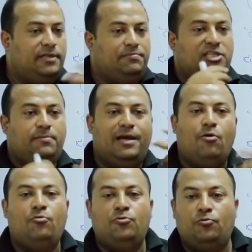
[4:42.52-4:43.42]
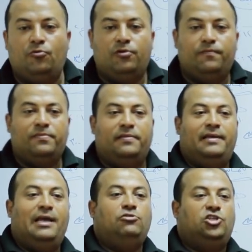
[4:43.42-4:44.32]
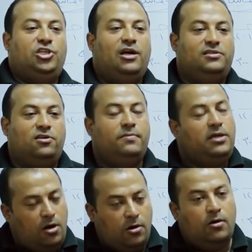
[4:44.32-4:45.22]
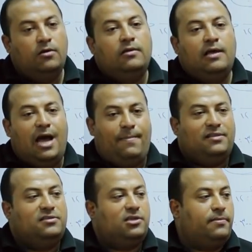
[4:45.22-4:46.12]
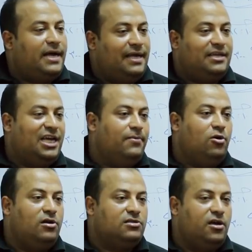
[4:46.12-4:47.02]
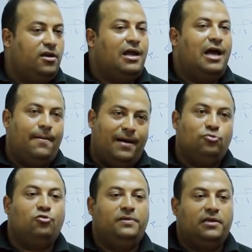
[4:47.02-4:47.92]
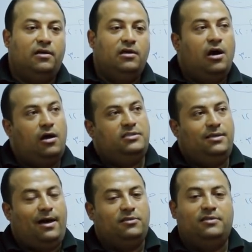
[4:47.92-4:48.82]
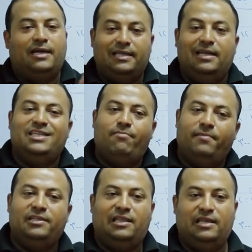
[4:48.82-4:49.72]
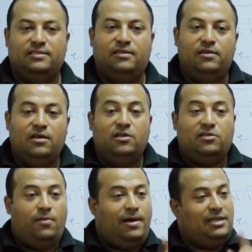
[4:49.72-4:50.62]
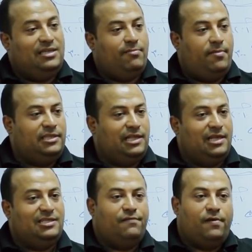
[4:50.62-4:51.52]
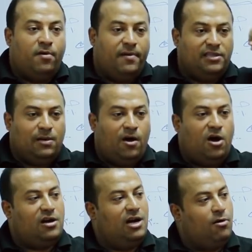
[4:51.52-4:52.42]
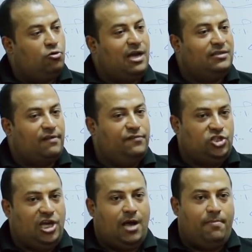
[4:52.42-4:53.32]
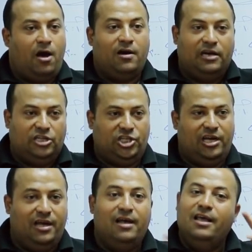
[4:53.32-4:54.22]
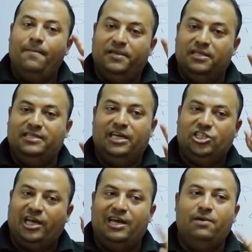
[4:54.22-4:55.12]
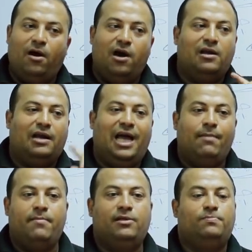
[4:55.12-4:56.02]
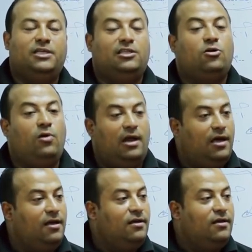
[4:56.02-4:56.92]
نبتدي من اول ونقول ناوي تشتغل سيراميك اه ابعاد السيراميك عندك كبيره ولا صغير ابعاده كبيره خلاص يبقى حضرتك هتلزق بماده لزق طالما هتلزق بماده لزق فالمبايض المحاره اللي موجوده عندك في الشقه بحر لك الشقه ما تنساش يخليه محر لك الحمامات بتاعتك كلها